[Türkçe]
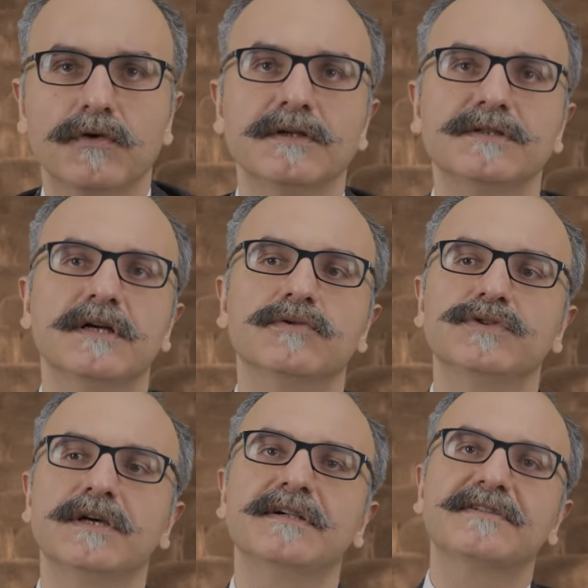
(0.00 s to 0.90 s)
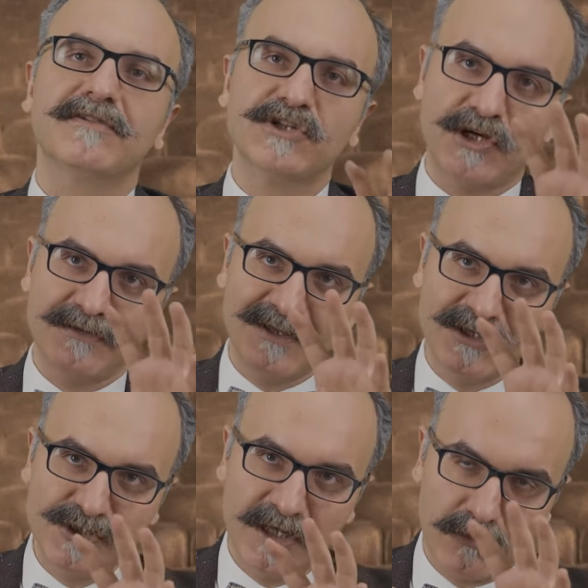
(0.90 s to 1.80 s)
Dolayısıyla Dolayısıyla kuzeyde savaşan
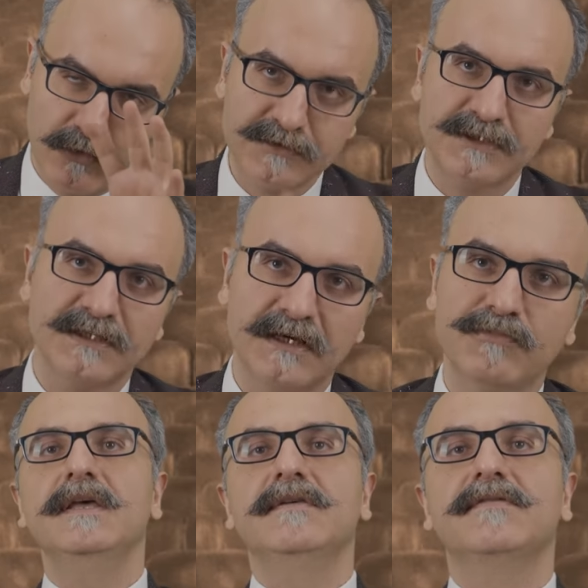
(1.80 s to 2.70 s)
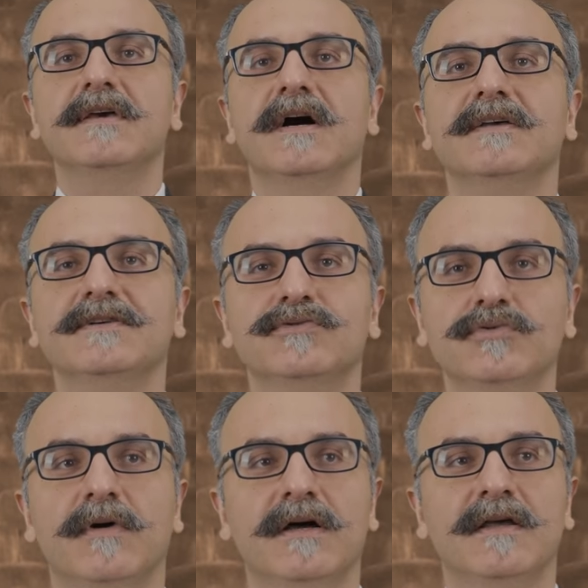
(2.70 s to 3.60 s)
zenciler olsa da ilk siyahi
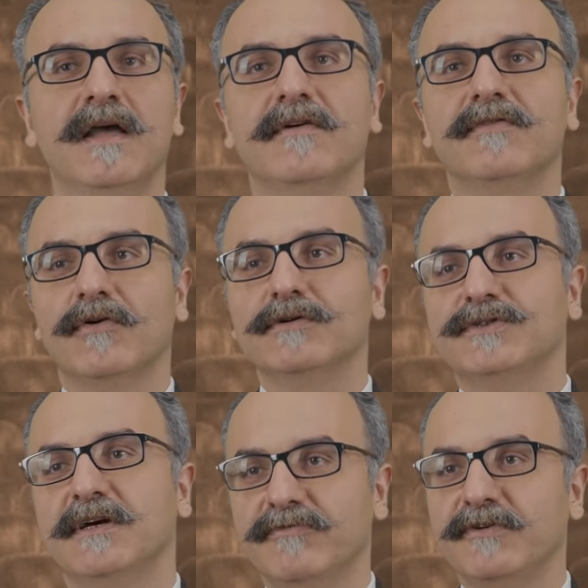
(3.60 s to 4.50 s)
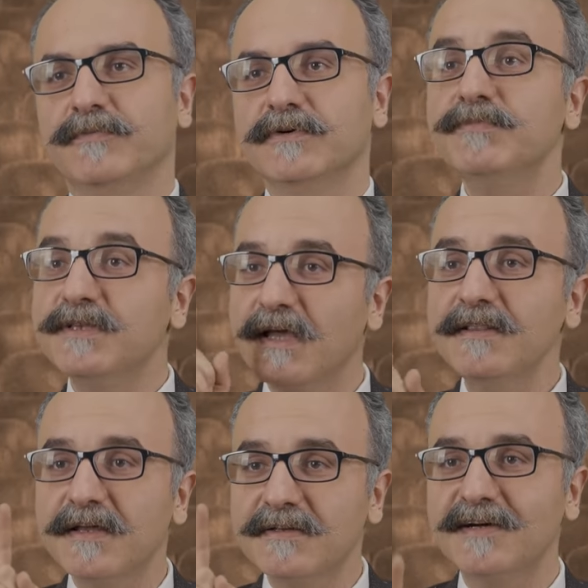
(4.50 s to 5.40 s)
subay Henry Ossian Flipper. Bir de
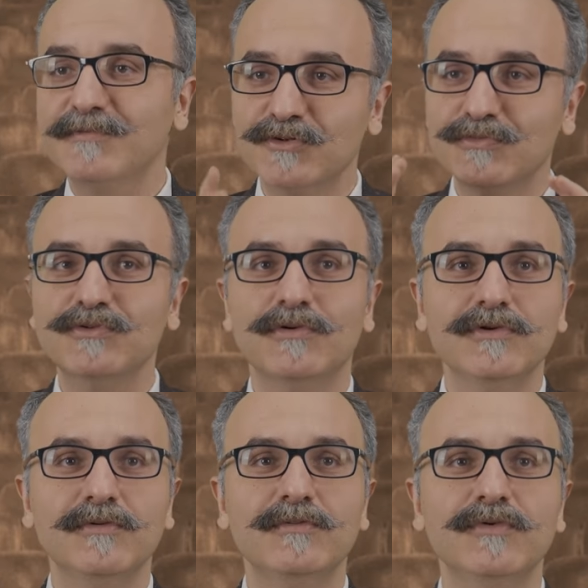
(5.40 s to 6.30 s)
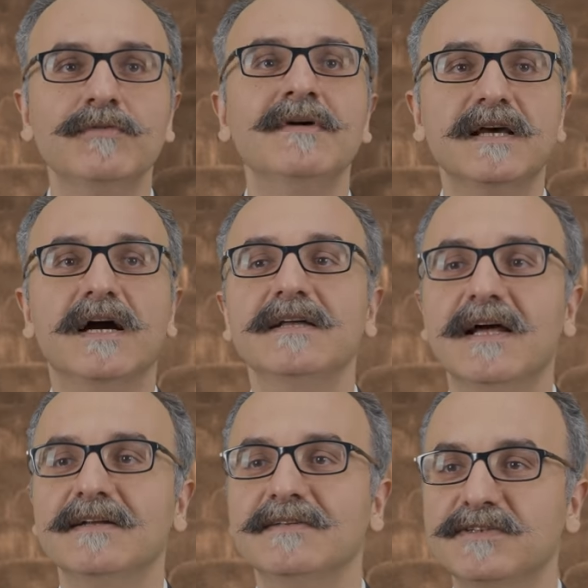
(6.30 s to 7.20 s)
enteresan bir şey. Bunun ne olduğunu bilmiyorum.
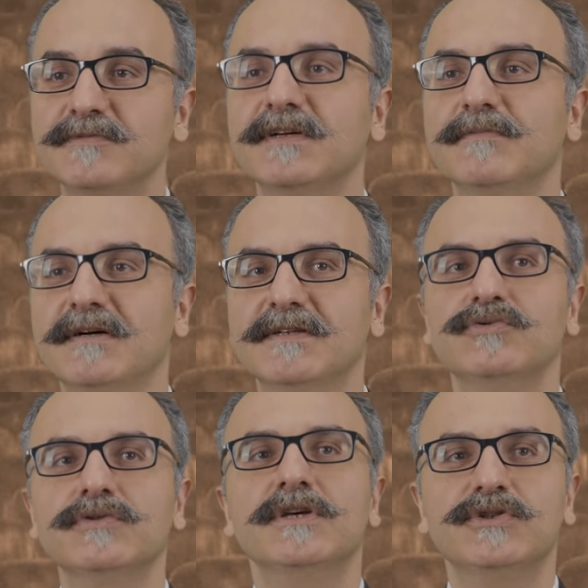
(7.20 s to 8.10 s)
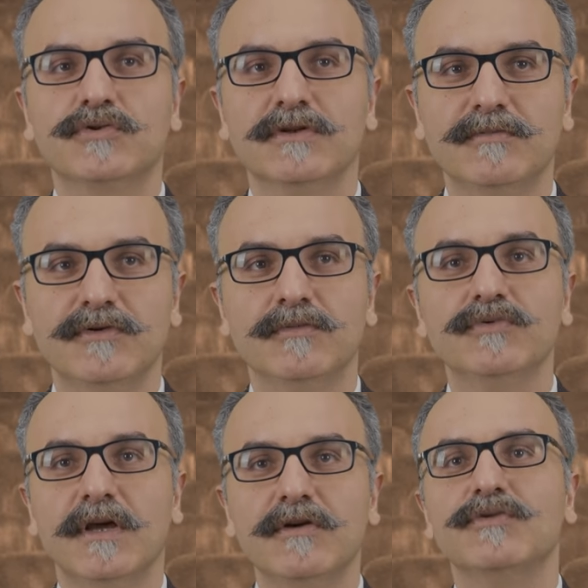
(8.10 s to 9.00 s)
Siyahilerin isimleri bazen çok değişik olabiliyor.
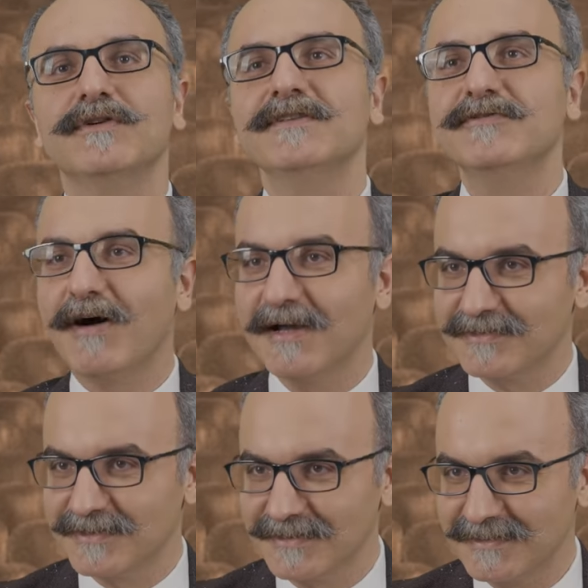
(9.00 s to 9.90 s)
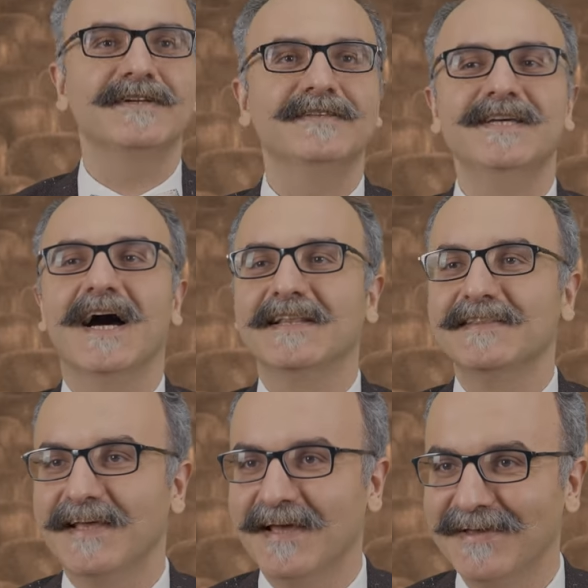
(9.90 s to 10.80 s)
Bunun İngiliz örneği The Wire'dadır. İşte
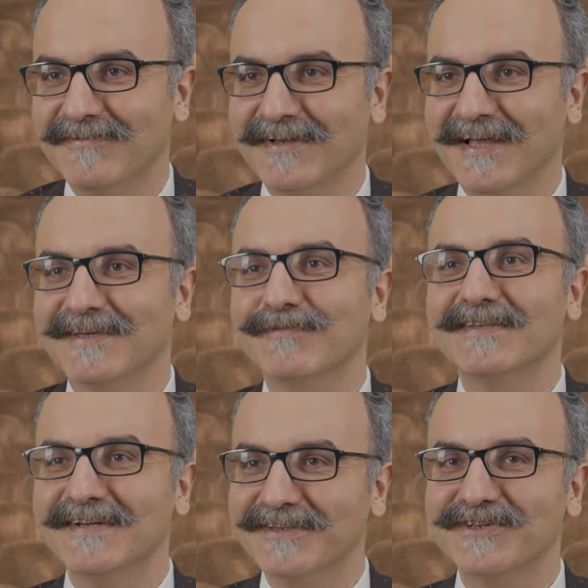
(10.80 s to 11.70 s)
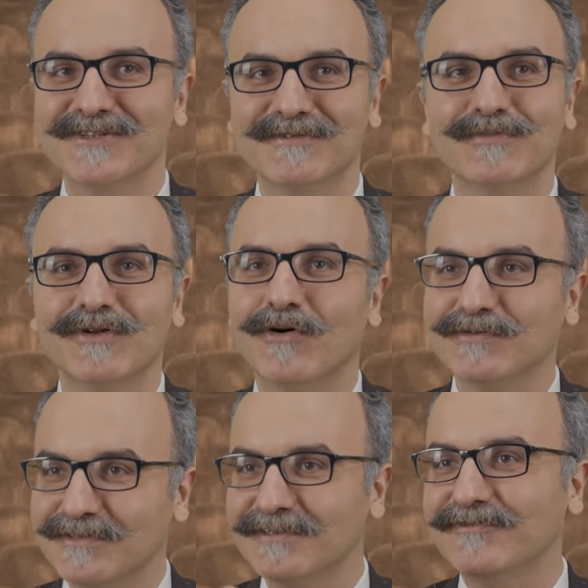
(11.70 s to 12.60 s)
Diante falan gibi bazen Latince isim. Bu da
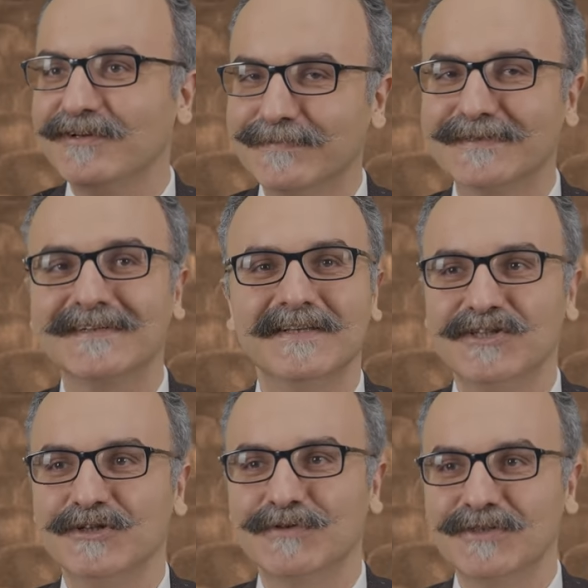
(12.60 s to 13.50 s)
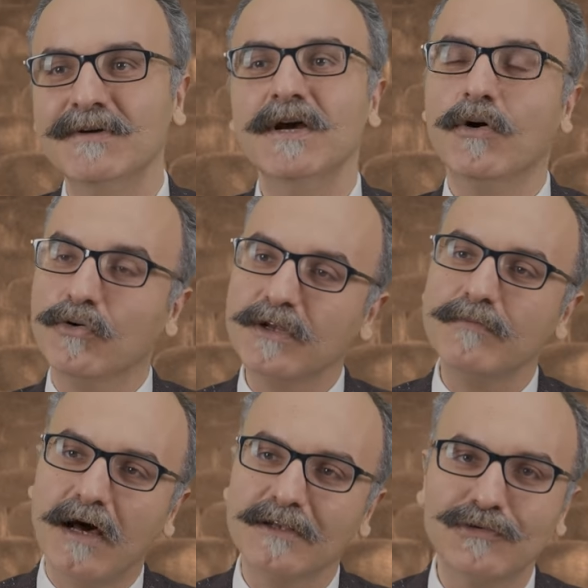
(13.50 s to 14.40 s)
Ossian Flipper değişik bir isim.
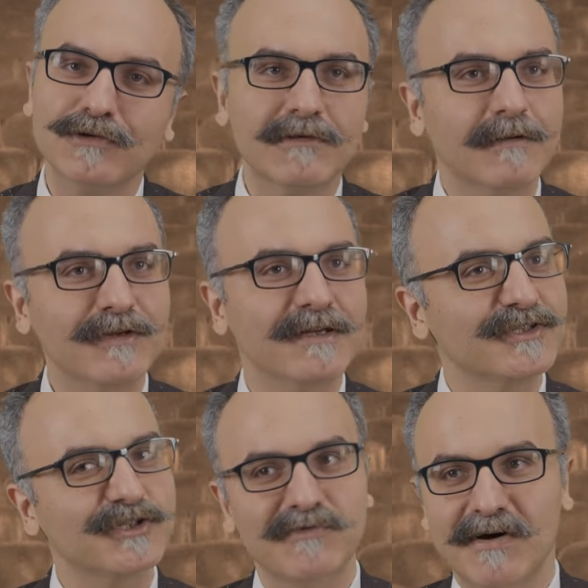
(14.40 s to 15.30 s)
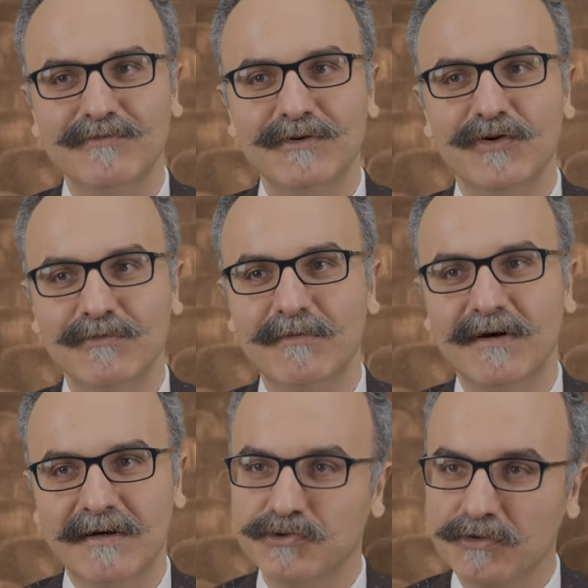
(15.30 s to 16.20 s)
Onların bir alt kültürü var. Bununla ilgili çalışma var mı bilmiyorum
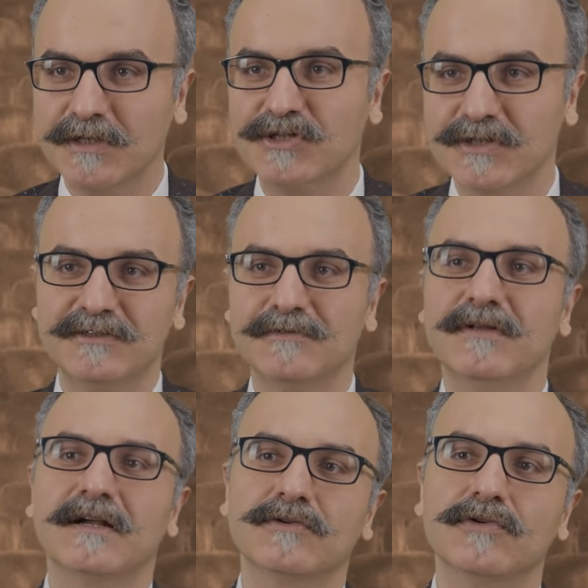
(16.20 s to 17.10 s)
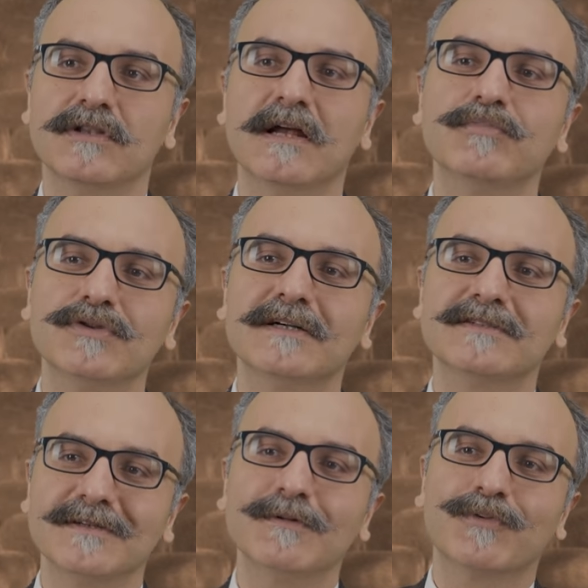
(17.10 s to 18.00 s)
ama çok değişik isimler koyuyorlar. Bu da
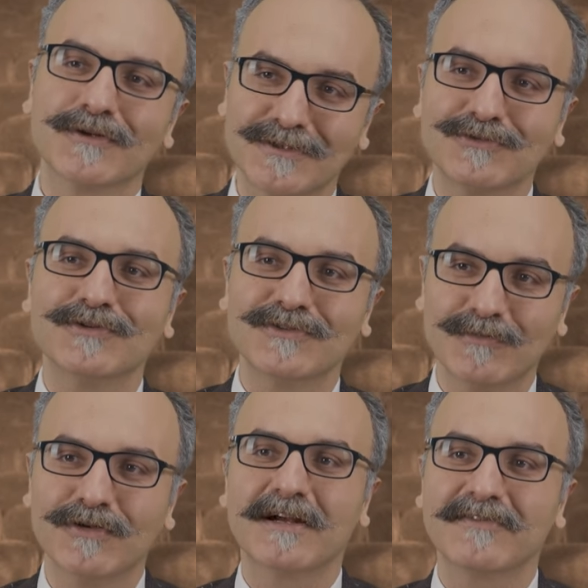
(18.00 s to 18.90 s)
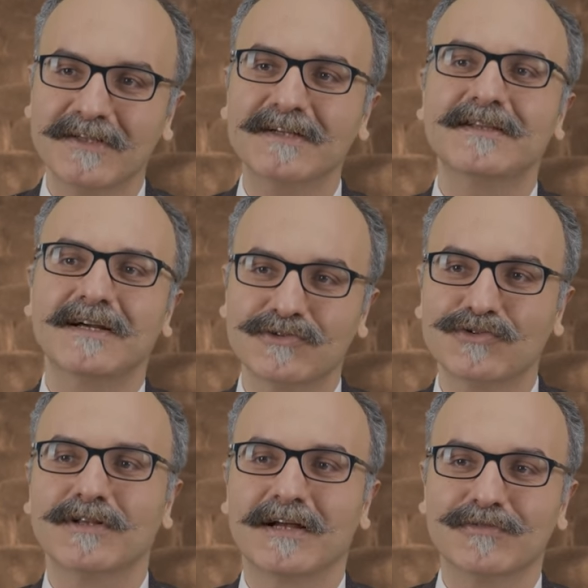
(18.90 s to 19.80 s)
aslında bir protesto yöntemi olarak falan
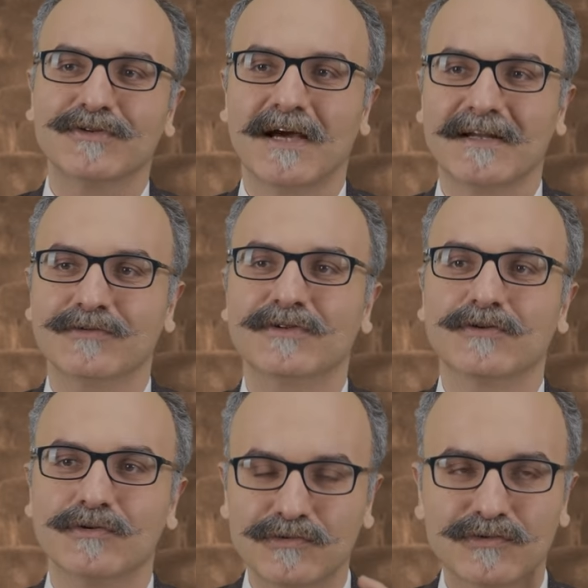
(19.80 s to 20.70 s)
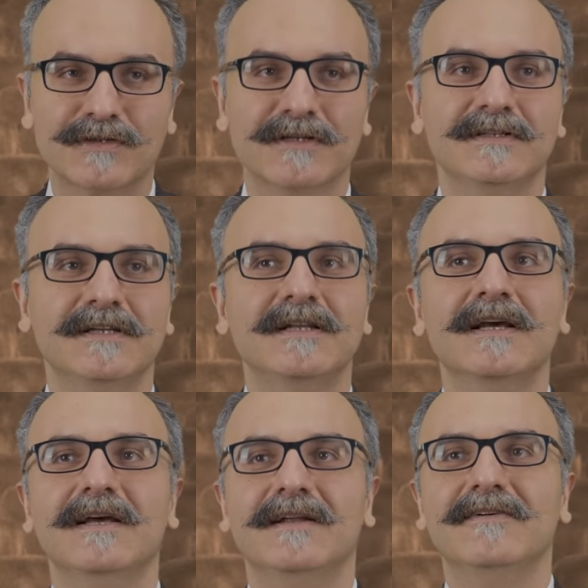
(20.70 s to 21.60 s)
tartışıyorlar bunu. Yani onların konuştukları
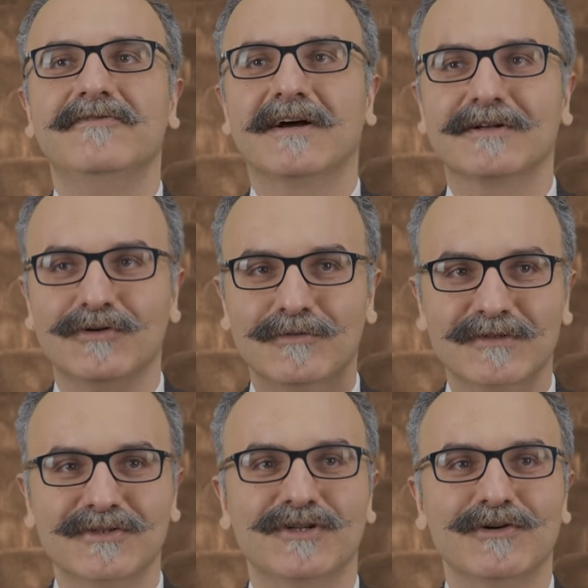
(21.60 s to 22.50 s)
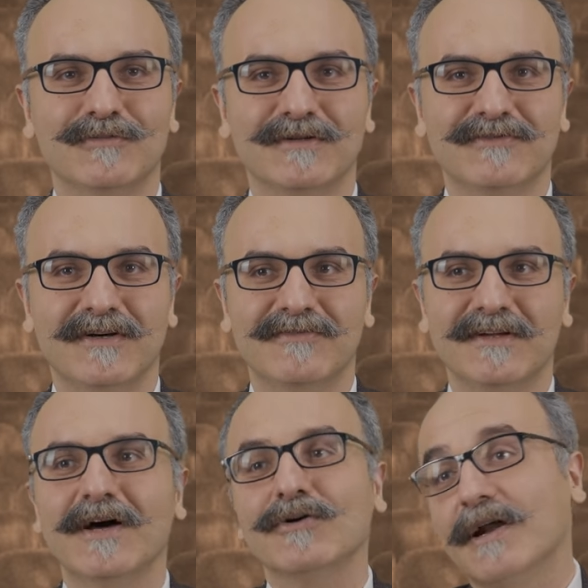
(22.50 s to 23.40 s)
dilin farklı olması, şey olması falan
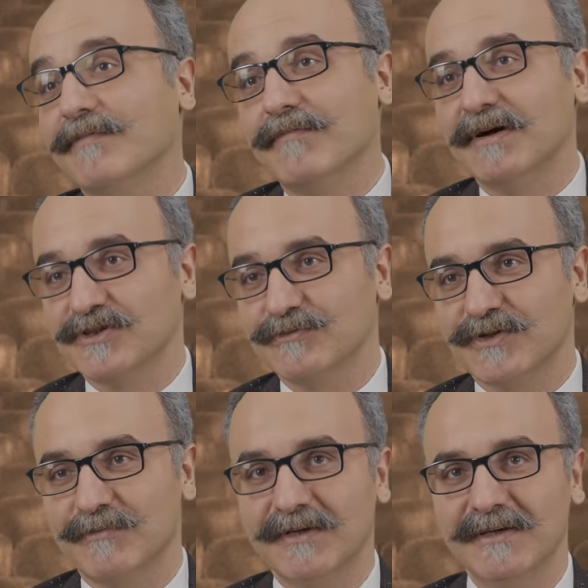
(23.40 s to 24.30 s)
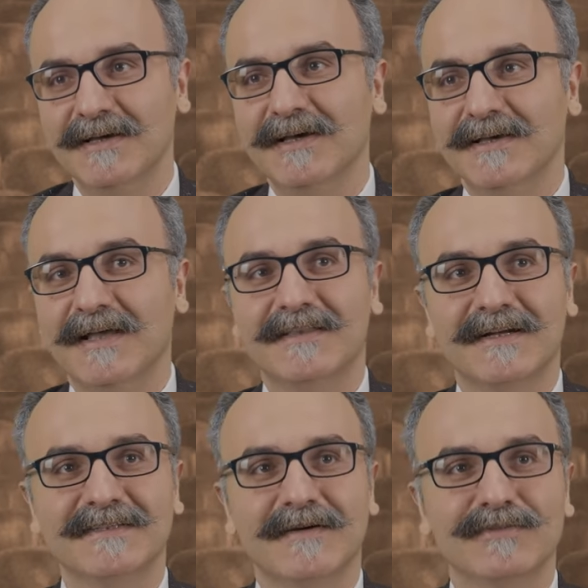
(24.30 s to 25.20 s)
filan. Daha o dönemden başlamış demek ki.
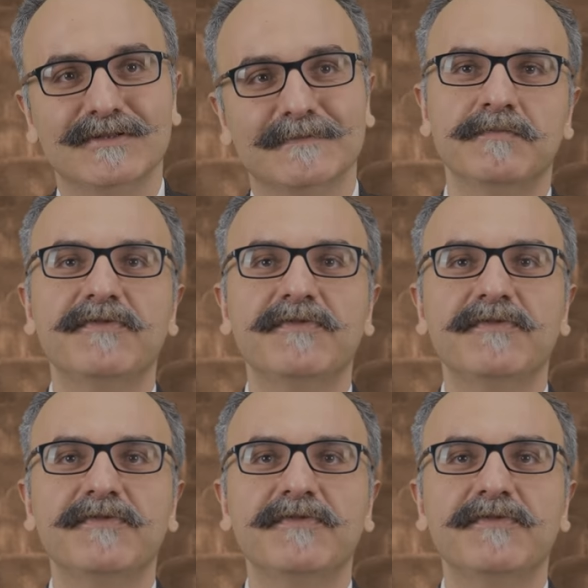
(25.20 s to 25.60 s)
Enteresan bir isim.